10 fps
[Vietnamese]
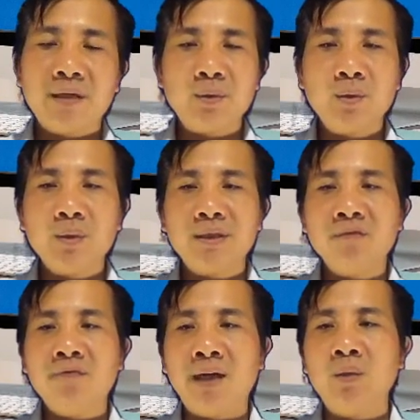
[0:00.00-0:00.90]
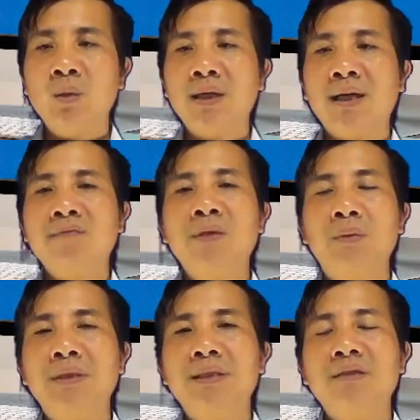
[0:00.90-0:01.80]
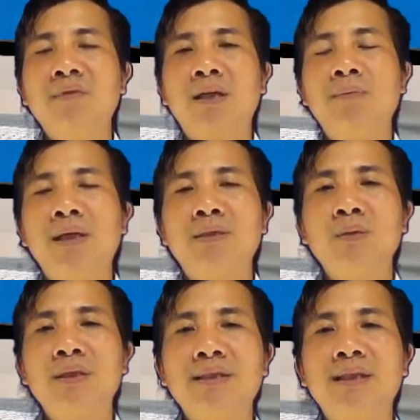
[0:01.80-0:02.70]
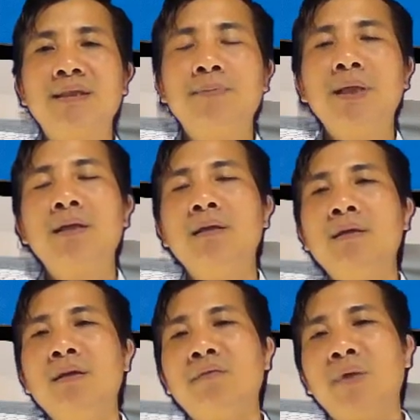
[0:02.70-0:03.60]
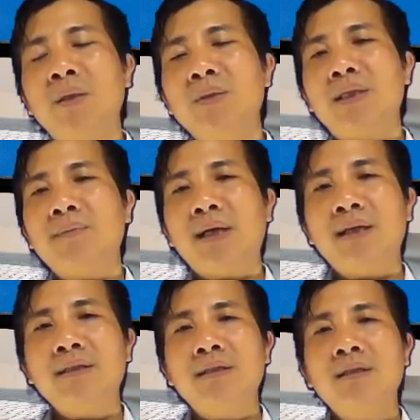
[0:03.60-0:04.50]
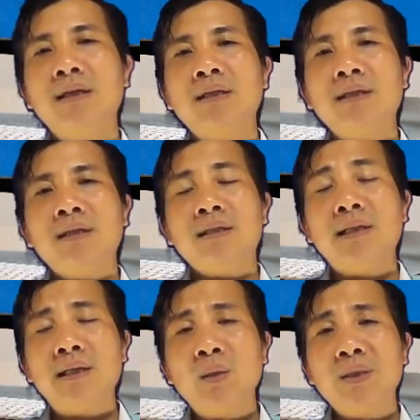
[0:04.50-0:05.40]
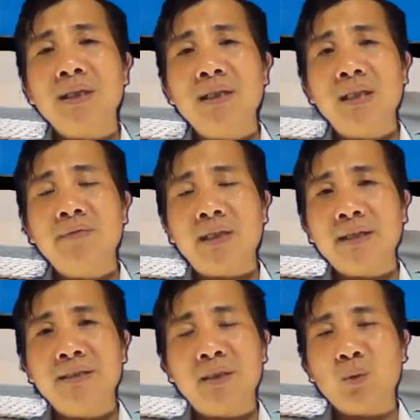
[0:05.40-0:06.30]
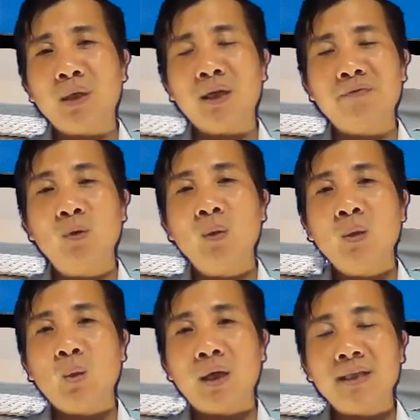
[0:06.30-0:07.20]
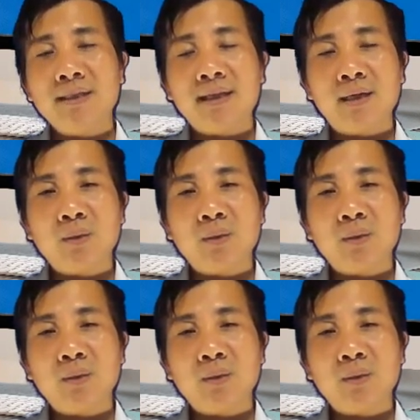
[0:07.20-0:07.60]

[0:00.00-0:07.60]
và chúng tôi sẽ phản hồi lại với quý anh chị và các bạn trong thời gian sớm nhất và nếu như các bạn là những người lần đầu tiên đến với kênh Sức Khỏe Hạnh Phúc hoặc là những